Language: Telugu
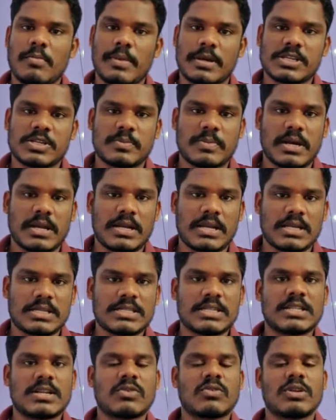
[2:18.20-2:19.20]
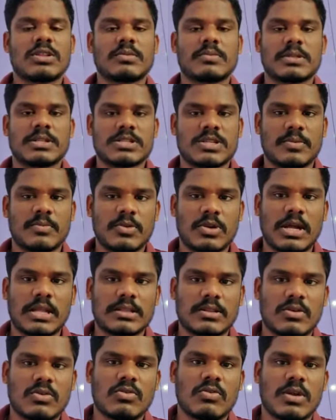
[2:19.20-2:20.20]
విపక్ష పార్టీకి చెందిన కొంతమంది సభ్యులు
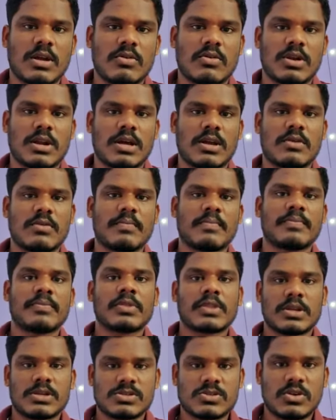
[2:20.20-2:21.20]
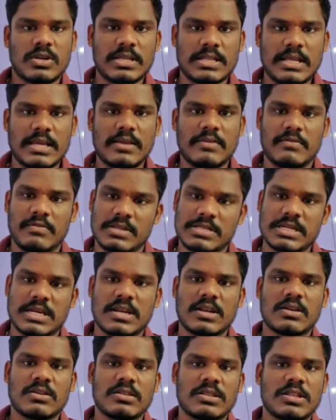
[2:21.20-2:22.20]
అందరూ కూడా ఉన్నారు సో ఇది
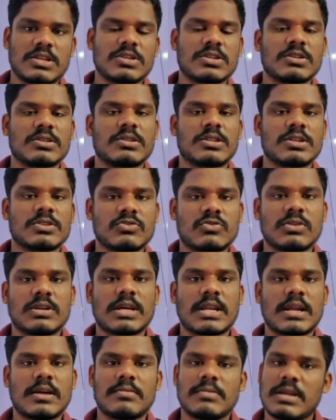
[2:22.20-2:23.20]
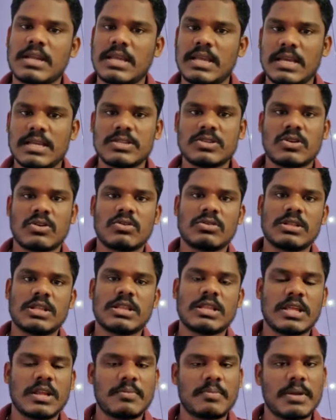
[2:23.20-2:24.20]
విచారణకు తీ తీసుకున్నారు కాబట్టి ఏం
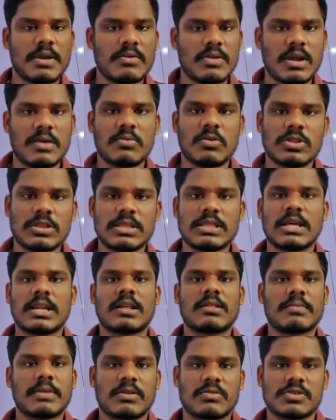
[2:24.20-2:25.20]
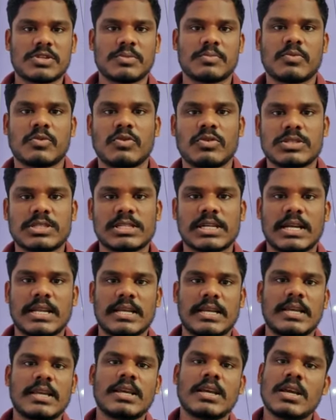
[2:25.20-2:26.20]
జరుగుతుంది తీర్పు ఏం రాబోతుంది అనేది మనం చెప్పుకోవచ్చు కానీ